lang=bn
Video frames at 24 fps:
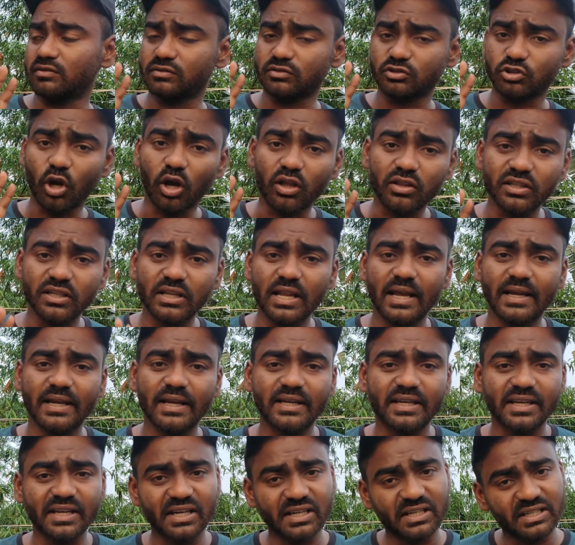ছ দিন আগে
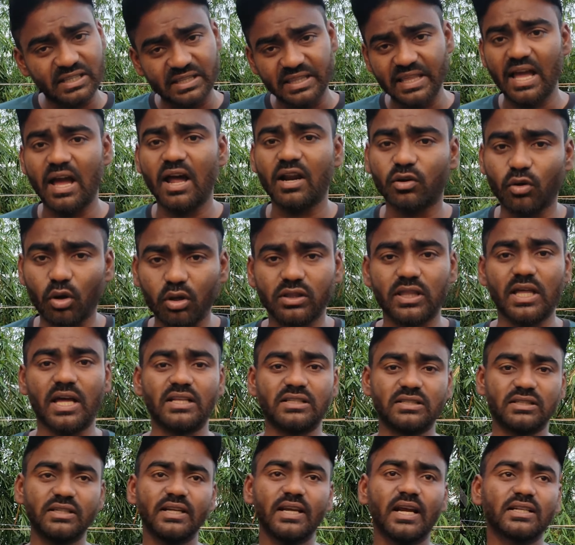টিকিট দেওয়ার কথা
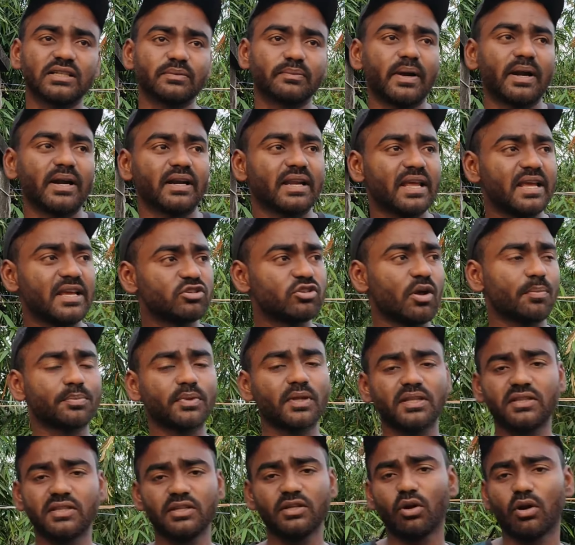আছে ঠিক আছে বাট এই
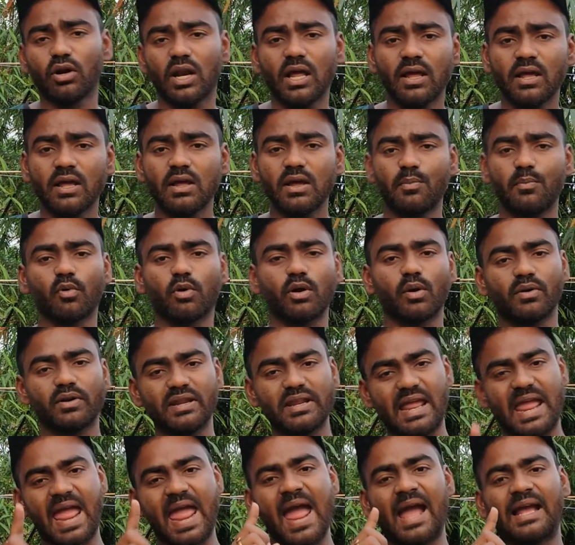সপ্তাহে দিল না
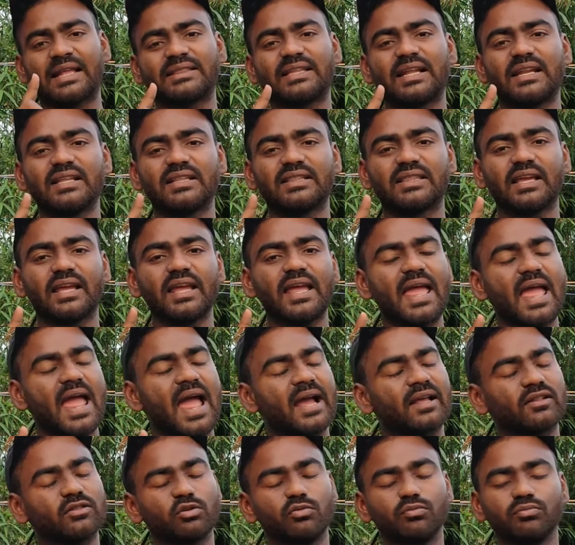মোটামুটি এক তারিখ থেকে
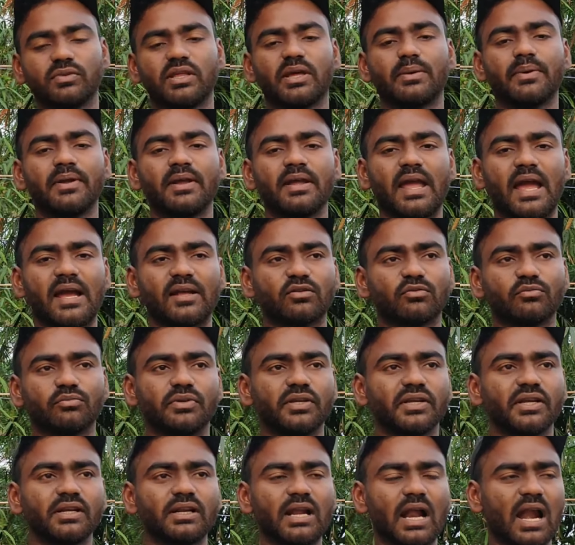একদম দেবে একদম
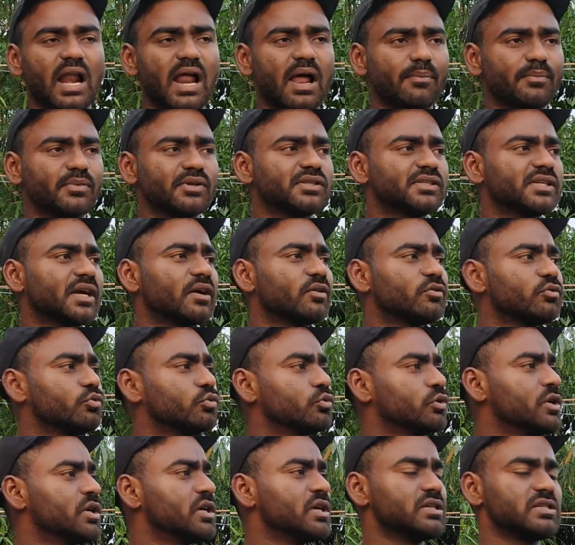টিকিট আর আমি যেহেতু
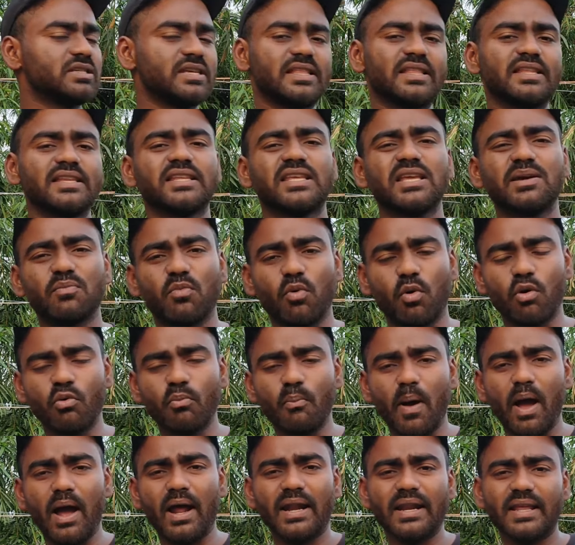সেদিনকে
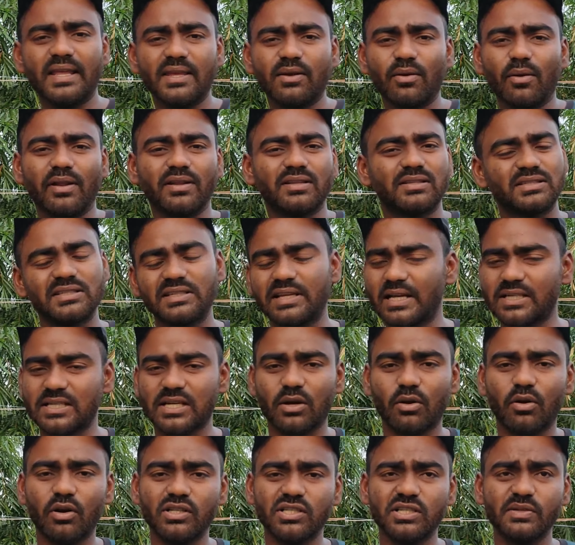বাগানে গিয়ে অনেক জিজ্ঞাসা
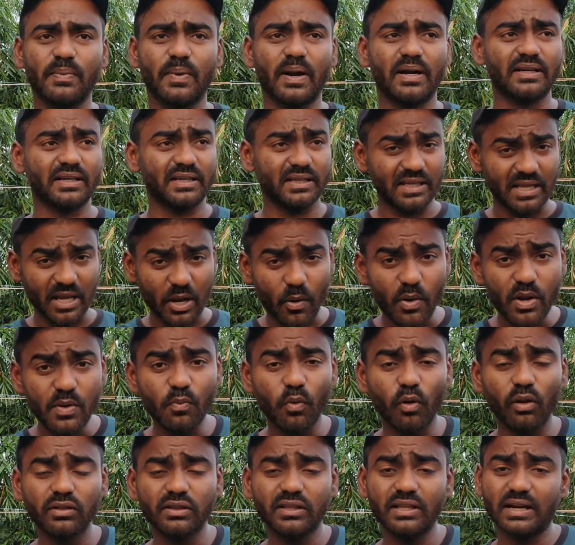করেছি বাট কেউই
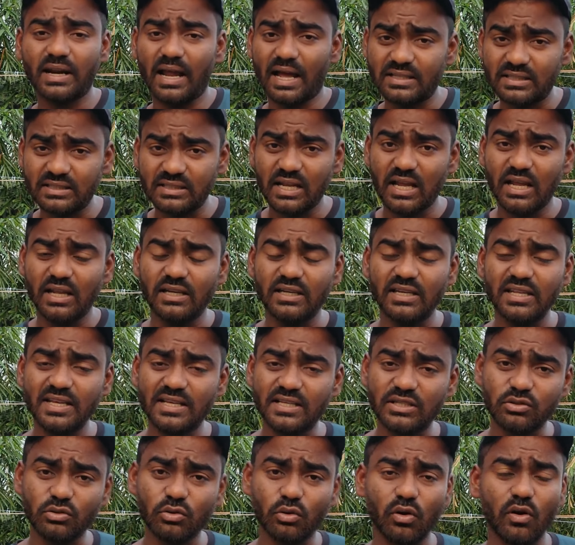বলতে রাজি না
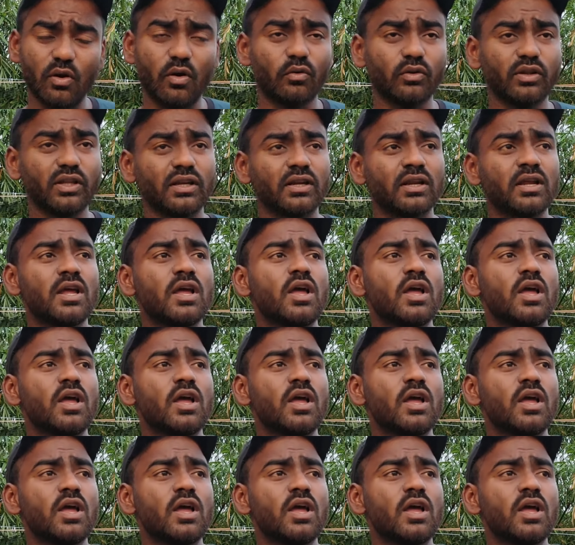লিক্স ওদের